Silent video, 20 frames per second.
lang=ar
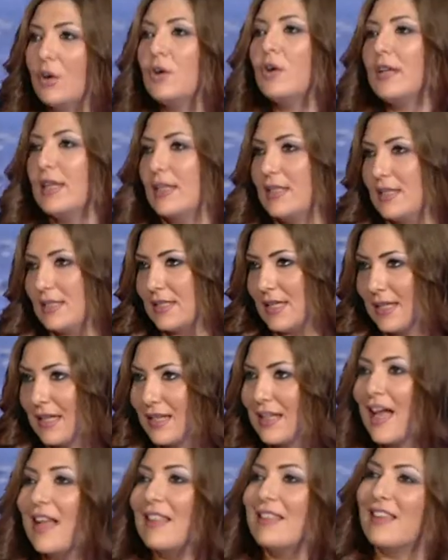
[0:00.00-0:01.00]
كل
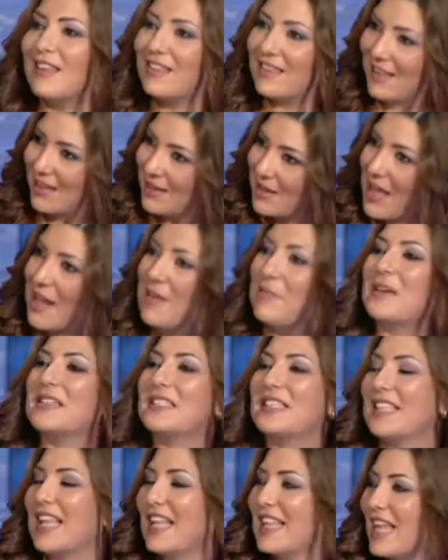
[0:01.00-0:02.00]
سنتحدث المزيد
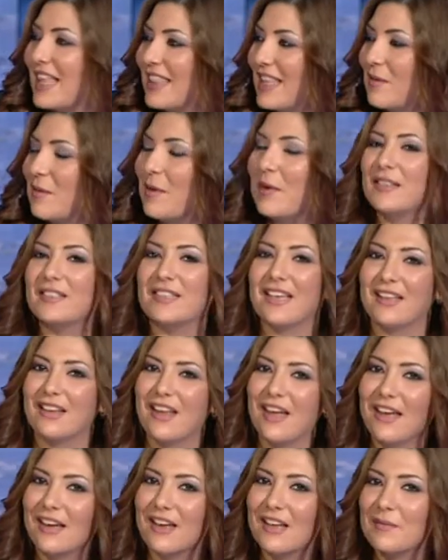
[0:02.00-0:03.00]
بالتأكيد. عن هذه المواضيع
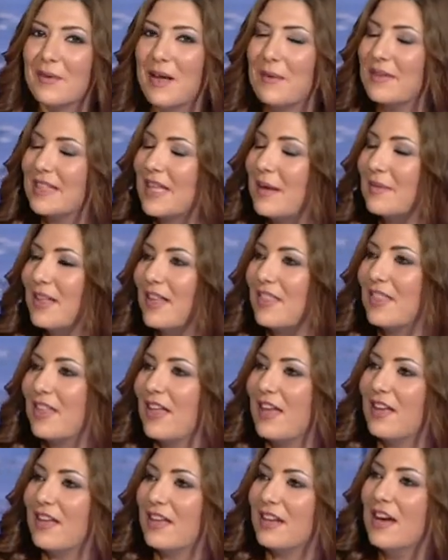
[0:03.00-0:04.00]
لاحقا محمد عبد
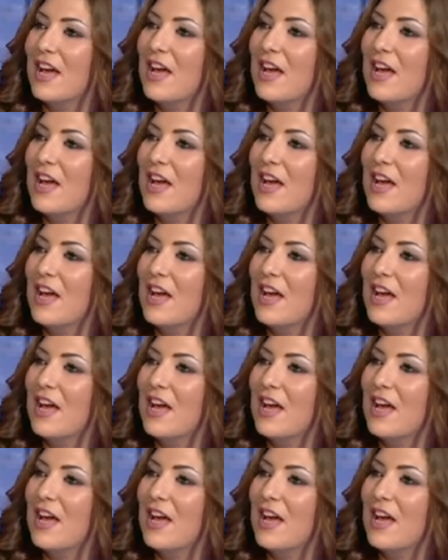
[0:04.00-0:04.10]
الظاهر